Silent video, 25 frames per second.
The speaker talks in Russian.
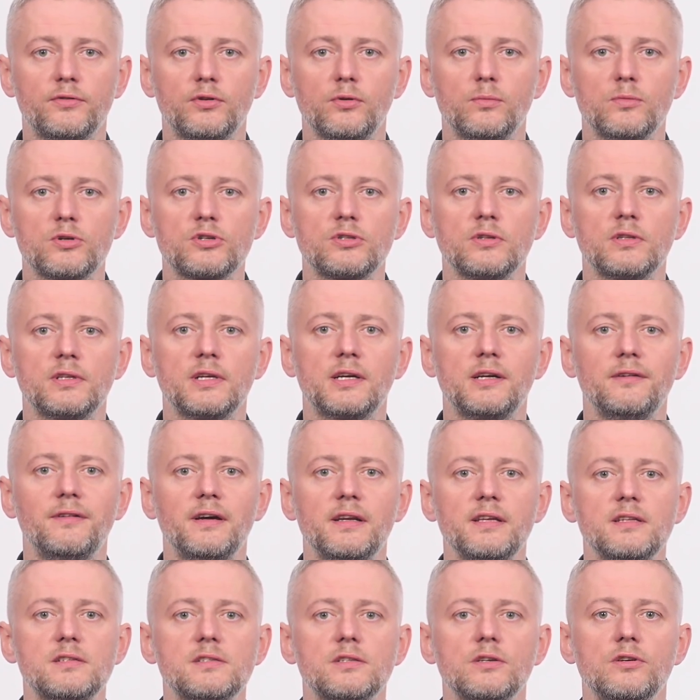то можно
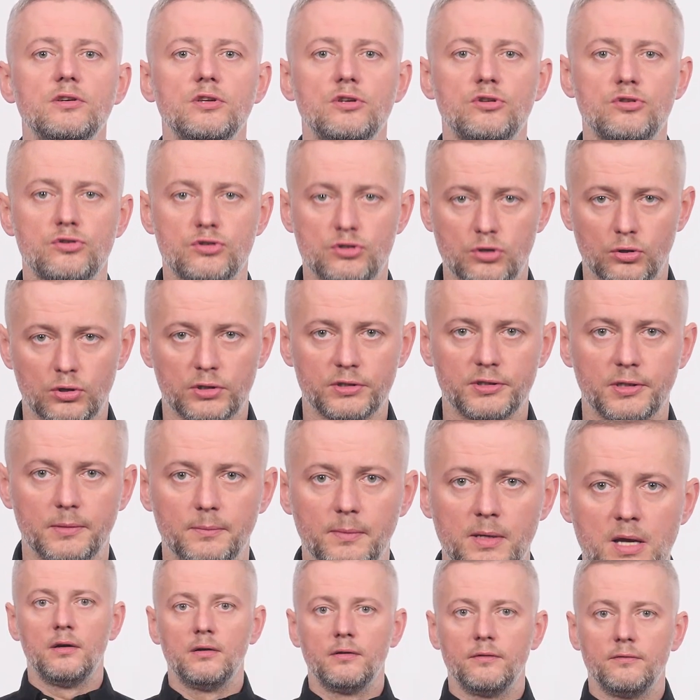договориться и с чертом.